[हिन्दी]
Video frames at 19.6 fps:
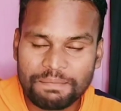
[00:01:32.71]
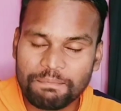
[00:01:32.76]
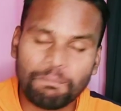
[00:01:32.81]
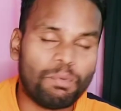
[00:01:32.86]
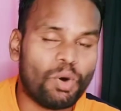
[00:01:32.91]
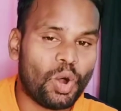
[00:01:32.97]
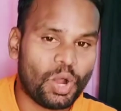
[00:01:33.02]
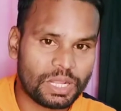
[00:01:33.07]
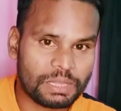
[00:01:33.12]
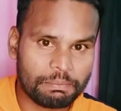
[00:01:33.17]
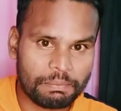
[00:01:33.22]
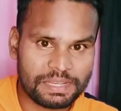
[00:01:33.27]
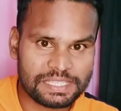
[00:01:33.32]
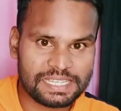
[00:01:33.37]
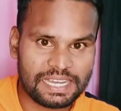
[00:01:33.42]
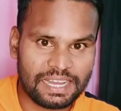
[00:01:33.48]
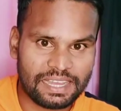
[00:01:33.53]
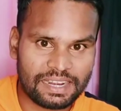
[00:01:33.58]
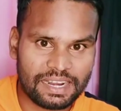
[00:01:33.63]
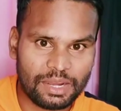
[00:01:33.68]
बहुत मजा
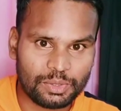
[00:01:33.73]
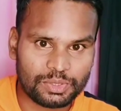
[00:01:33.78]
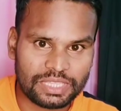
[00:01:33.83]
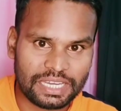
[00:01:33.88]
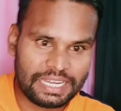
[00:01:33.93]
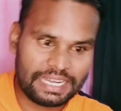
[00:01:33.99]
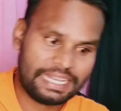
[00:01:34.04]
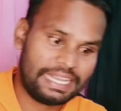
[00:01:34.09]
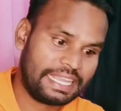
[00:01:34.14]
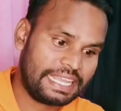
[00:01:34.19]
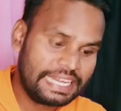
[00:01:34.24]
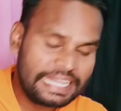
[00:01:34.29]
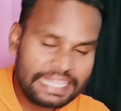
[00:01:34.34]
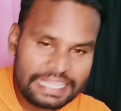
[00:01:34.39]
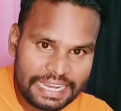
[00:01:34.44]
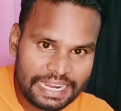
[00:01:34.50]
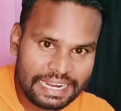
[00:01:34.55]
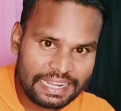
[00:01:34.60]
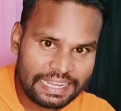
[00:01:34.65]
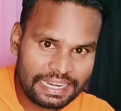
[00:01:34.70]
आ रहा होता लेकिन
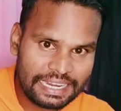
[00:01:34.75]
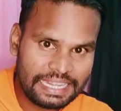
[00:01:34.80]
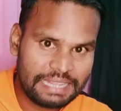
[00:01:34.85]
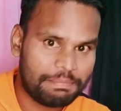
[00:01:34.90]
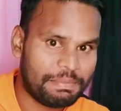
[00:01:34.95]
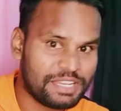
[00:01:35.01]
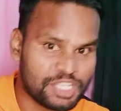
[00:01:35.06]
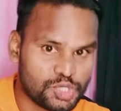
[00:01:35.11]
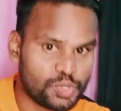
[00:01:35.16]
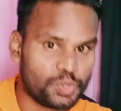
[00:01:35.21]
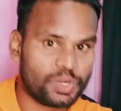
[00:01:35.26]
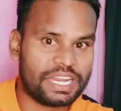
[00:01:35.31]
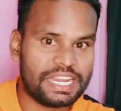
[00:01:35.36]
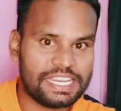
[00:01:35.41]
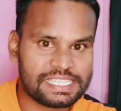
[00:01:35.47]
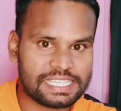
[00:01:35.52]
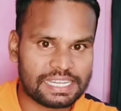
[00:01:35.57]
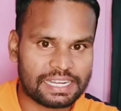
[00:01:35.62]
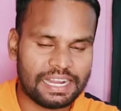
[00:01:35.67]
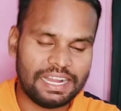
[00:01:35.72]
क्या करें मैं जुड़ नहीं
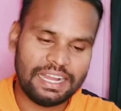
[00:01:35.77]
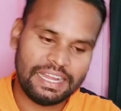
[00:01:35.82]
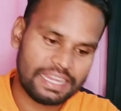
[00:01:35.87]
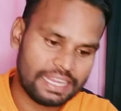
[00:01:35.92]
सका